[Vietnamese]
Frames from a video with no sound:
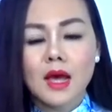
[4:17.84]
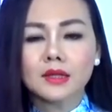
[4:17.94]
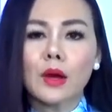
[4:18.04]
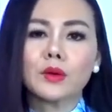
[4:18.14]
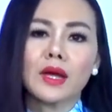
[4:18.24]

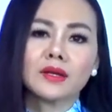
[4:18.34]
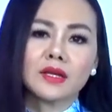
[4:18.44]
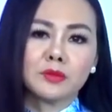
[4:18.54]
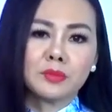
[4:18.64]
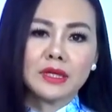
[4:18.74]
Theo kênh
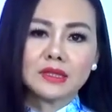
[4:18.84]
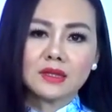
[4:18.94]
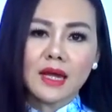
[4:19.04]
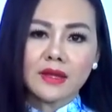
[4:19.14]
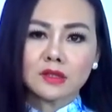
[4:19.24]
AFP,
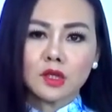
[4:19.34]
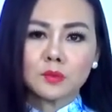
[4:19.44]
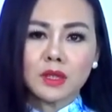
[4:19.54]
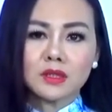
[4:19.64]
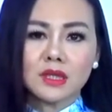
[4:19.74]
tất cả những thông
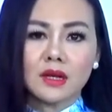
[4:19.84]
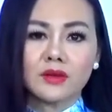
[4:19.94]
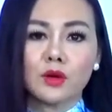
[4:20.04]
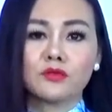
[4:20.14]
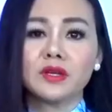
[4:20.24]
tin chỉ là
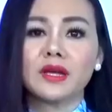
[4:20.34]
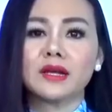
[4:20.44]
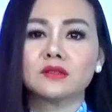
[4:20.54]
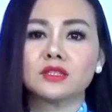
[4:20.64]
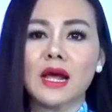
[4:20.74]
do phía Nga
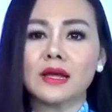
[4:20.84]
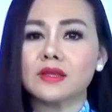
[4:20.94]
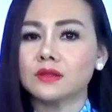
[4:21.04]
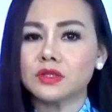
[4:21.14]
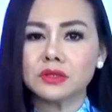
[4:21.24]
đưa ra
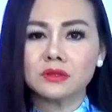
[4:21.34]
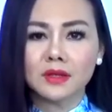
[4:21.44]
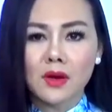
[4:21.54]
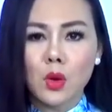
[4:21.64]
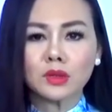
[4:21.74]
nhưng chưa được
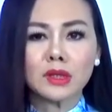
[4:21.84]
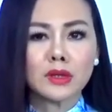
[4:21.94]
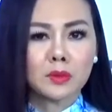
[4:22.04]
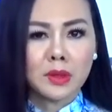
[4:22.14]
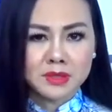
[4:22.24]
các nguồn tin
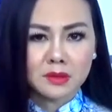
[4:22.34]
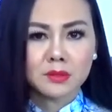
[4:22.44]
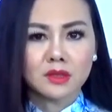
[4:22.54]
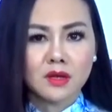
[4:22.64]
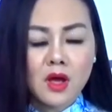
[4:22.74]
độc lập xác
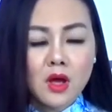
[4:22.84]
minh.